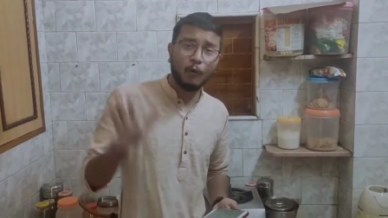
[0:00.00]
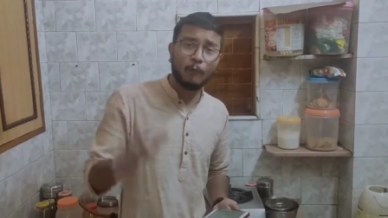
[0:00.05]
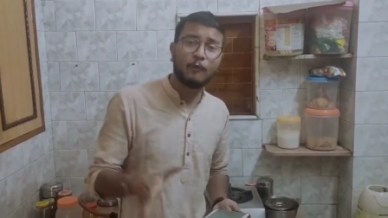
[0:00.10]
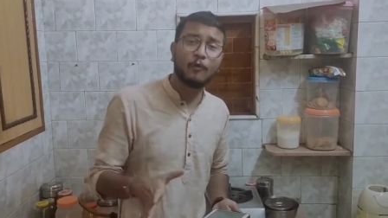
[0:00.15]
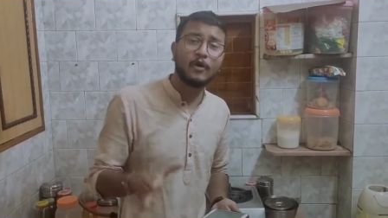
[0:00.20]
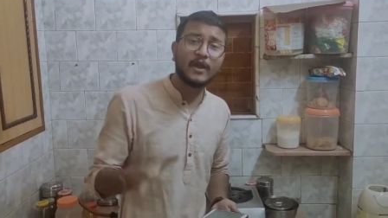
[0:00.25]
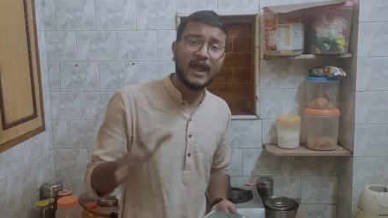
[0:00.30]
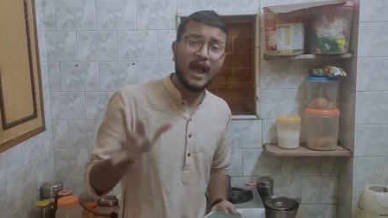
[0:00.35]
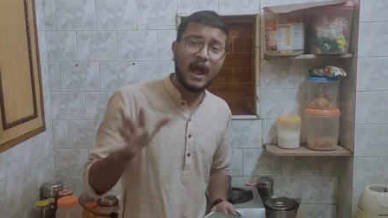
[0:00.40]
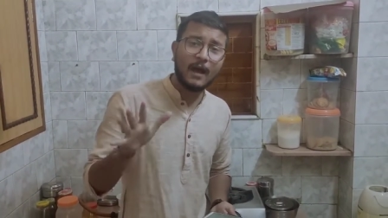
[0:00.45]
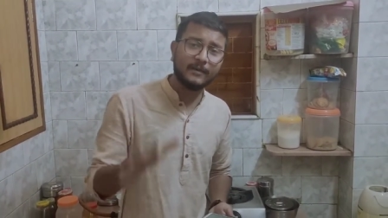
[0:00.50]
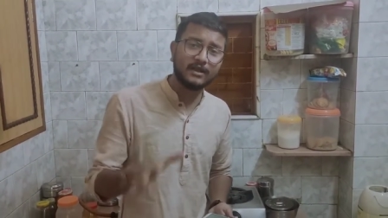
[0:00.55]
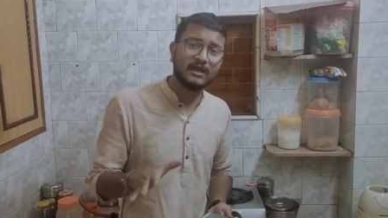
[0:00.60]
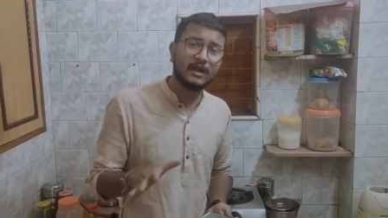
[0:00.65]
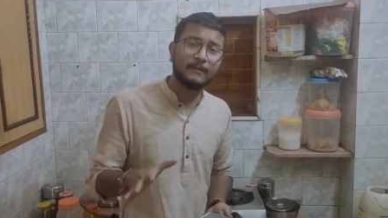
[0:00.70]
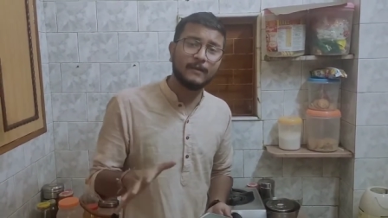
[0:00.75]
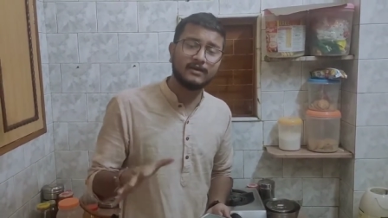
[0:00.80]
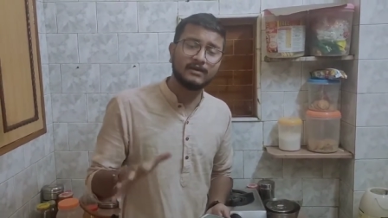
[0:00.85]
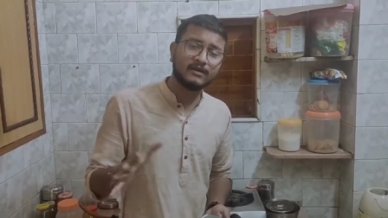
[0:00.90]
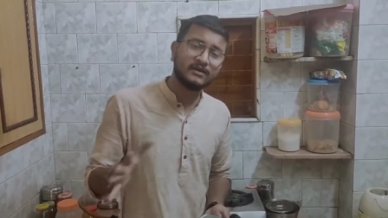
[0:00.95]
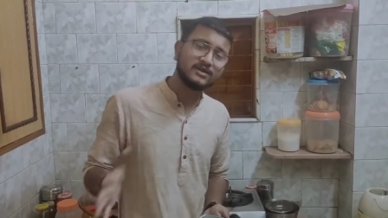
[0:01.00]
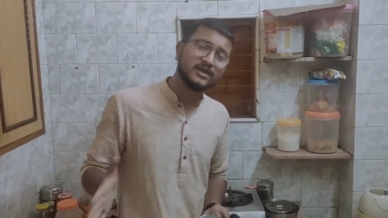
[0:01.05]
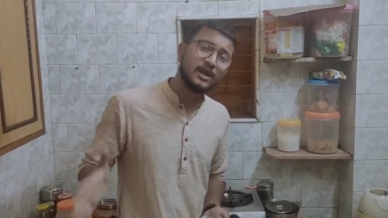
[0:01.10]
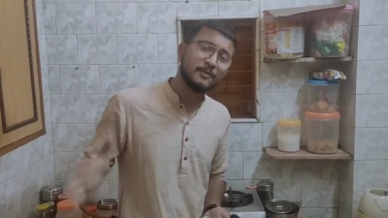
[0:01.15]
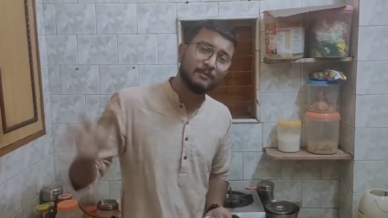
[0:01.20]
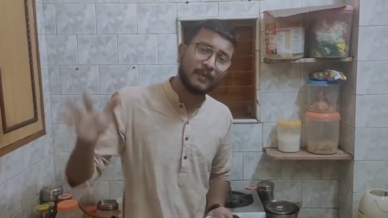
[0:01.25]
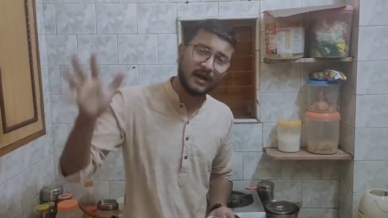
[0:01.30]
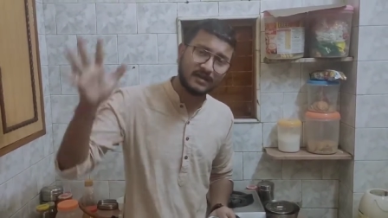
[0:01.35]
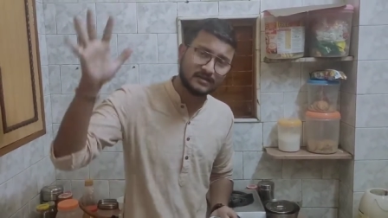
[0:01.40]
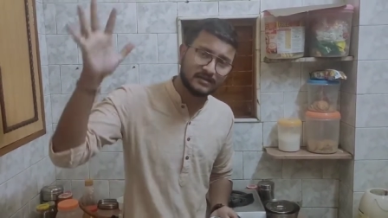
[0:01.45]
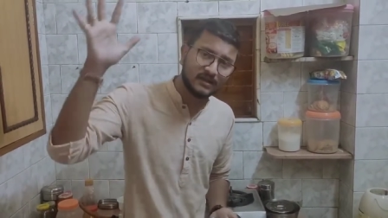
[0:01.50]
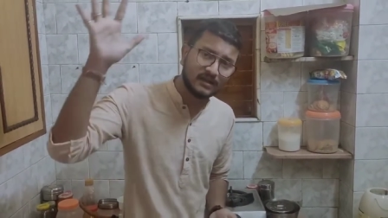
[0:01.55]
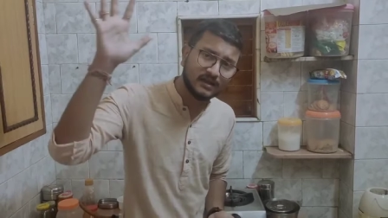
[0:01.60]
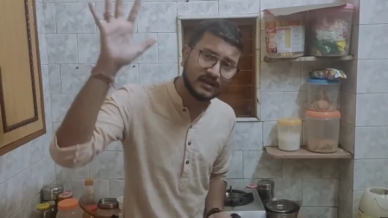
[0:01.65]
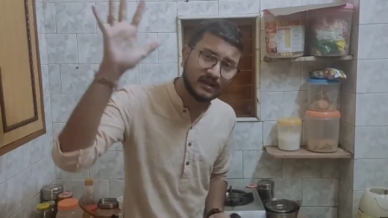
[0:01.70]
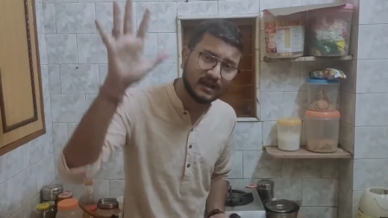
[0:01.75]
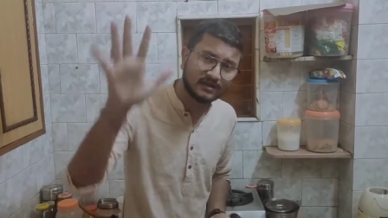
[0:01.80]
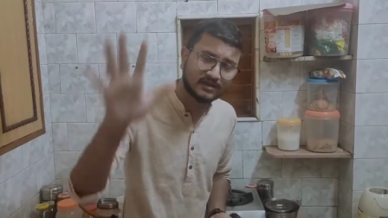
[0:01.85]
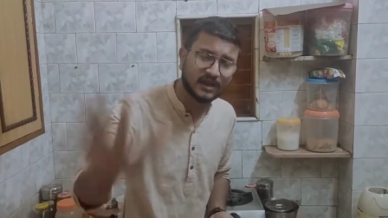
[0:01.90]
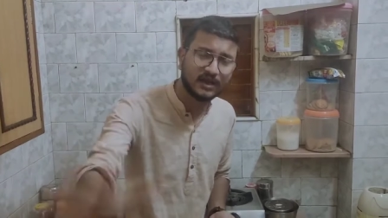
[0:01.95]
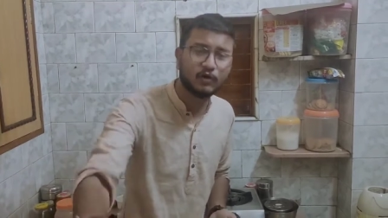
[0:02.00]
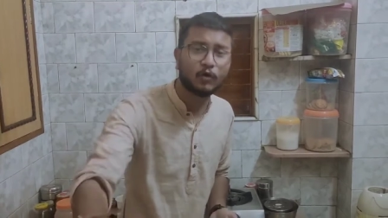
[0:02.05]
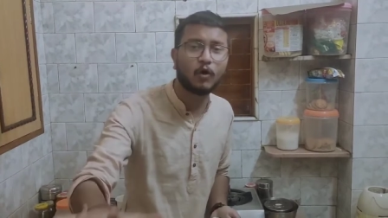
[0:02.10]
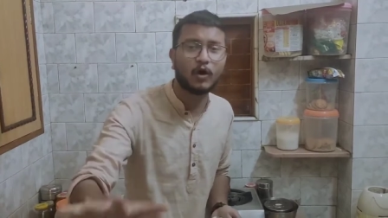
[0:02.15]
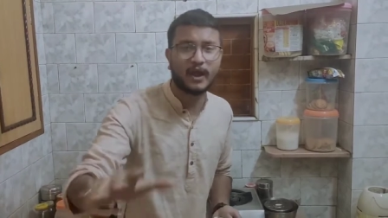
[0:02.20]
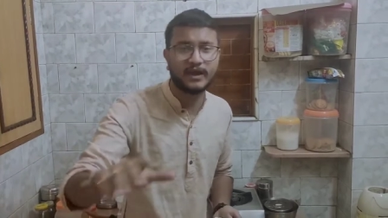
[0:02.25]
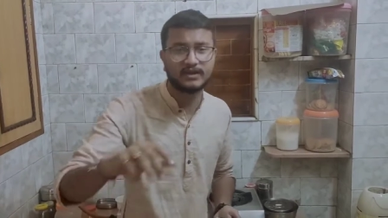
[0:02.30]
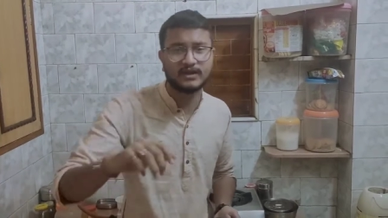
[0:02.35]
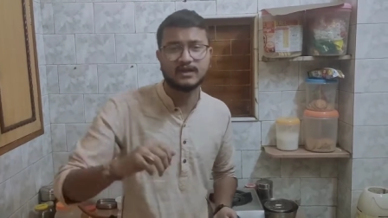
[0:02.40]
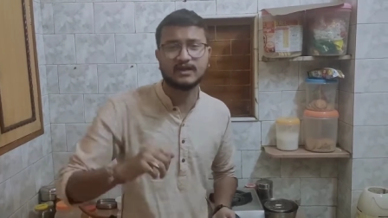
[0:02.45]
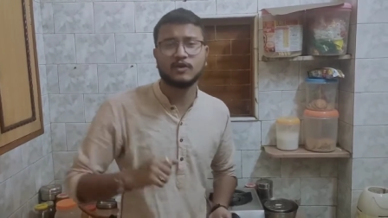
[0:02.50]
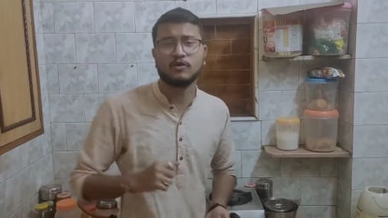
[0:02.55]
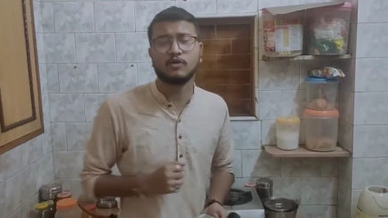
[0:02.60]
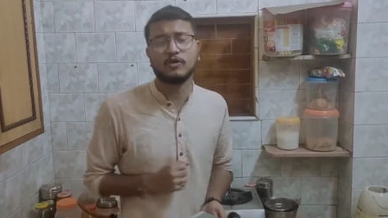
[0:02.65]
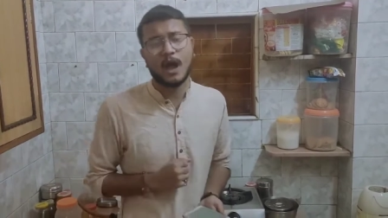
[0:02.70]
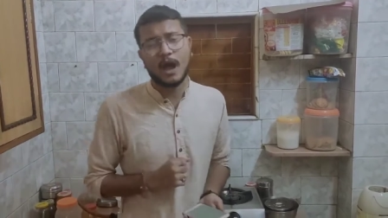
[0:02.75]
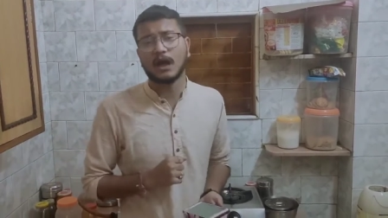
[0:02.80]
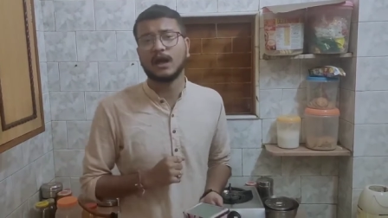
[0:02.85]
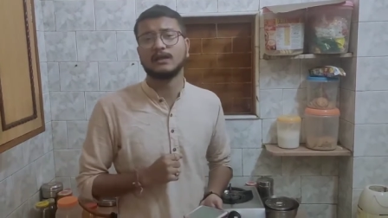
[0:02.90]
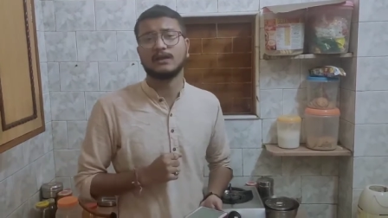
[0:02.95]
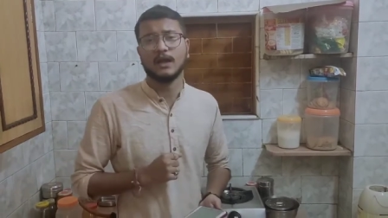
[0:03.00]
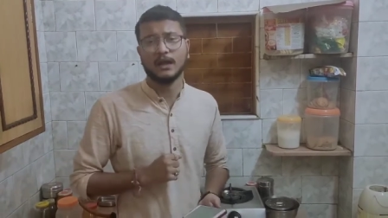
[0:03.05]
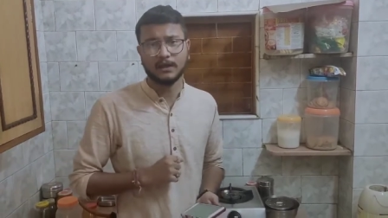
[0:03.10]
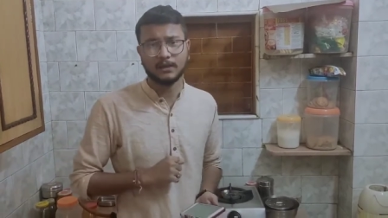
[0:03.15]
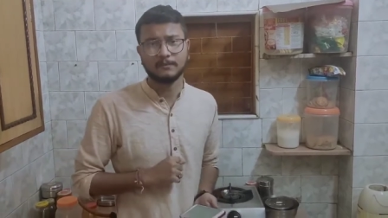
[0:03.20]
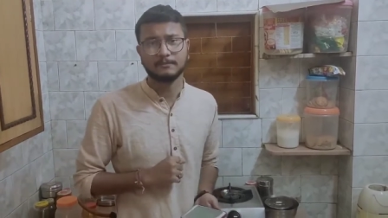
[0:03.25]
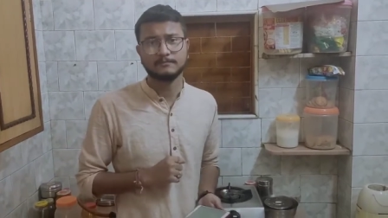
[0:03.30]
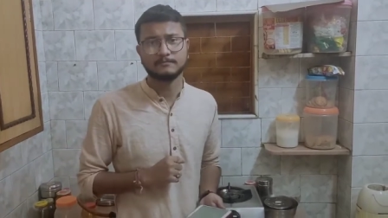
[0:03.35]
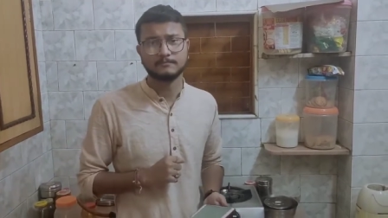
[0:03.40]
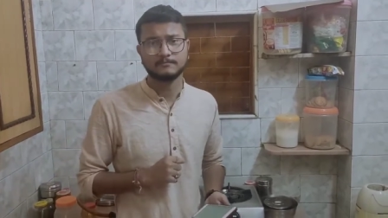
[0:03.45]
ওপরে আমেদাবাদের সেই পাঁচিল দিয়ে সেই কড়াইটা যেন ঢাকা থাকে